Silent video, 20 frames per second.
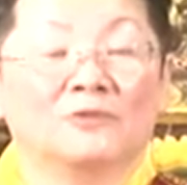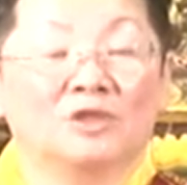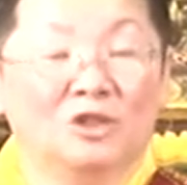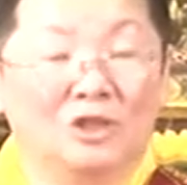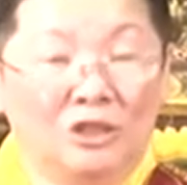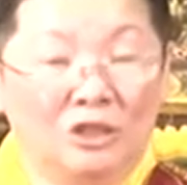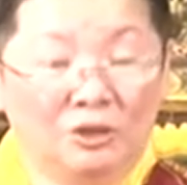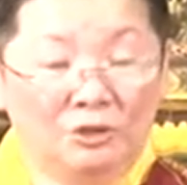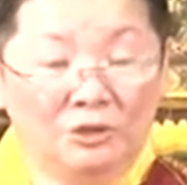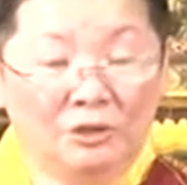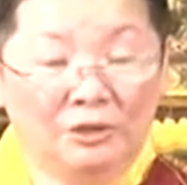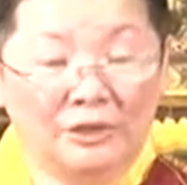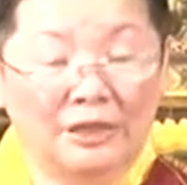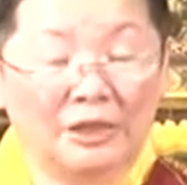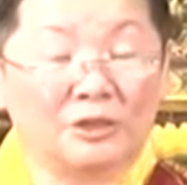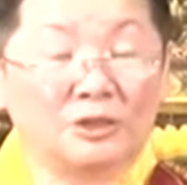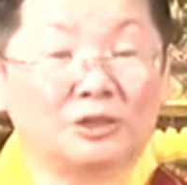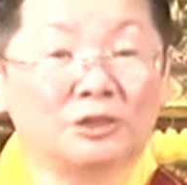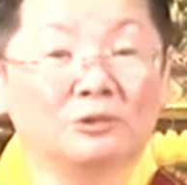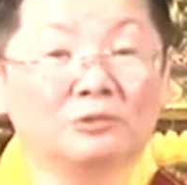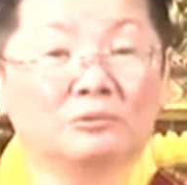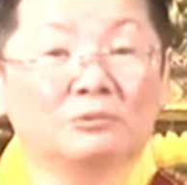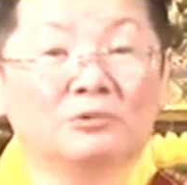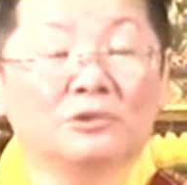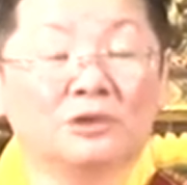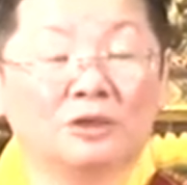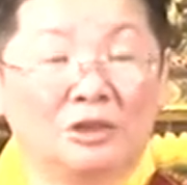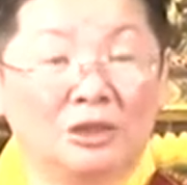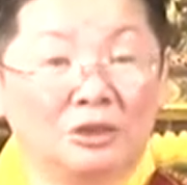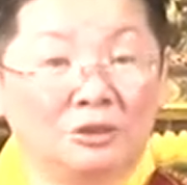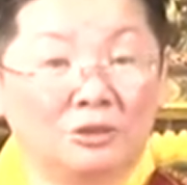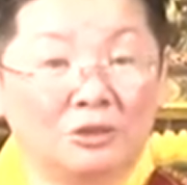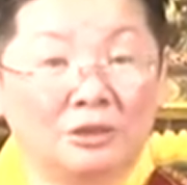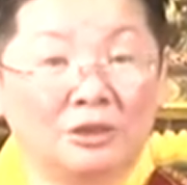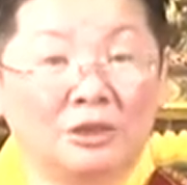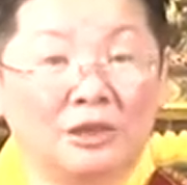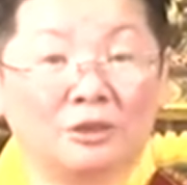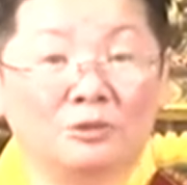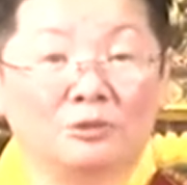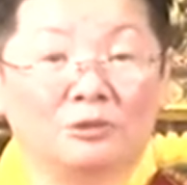继续在修，继续
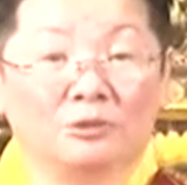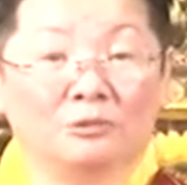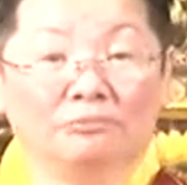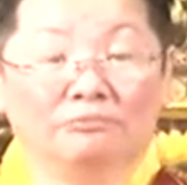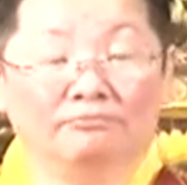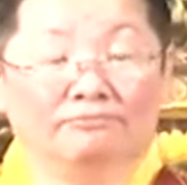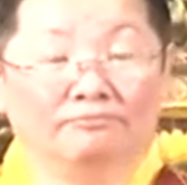在做，